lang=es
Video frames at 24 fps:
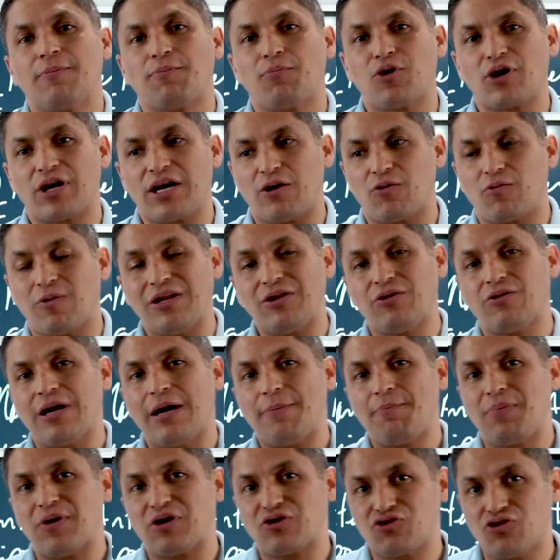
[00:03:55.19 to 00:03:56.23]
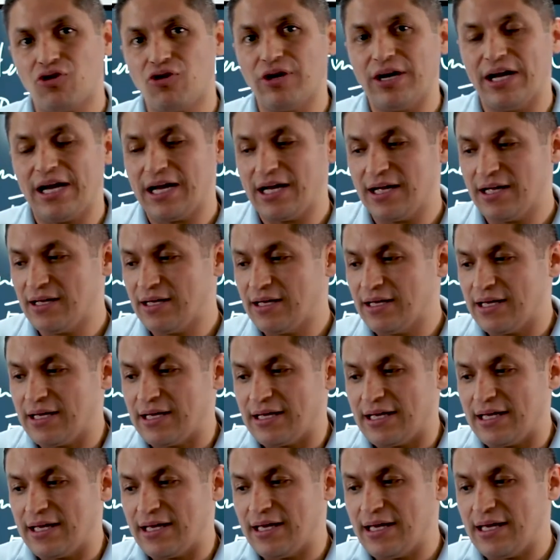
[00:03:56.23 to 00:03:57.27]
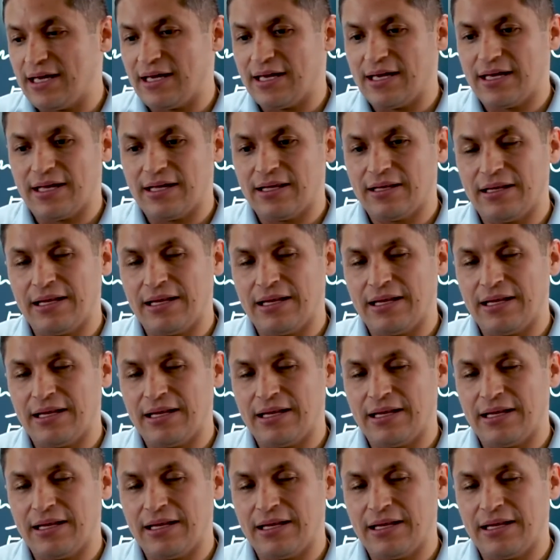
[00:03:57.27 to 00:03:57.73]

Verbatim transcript: Porque cuando la persona eh,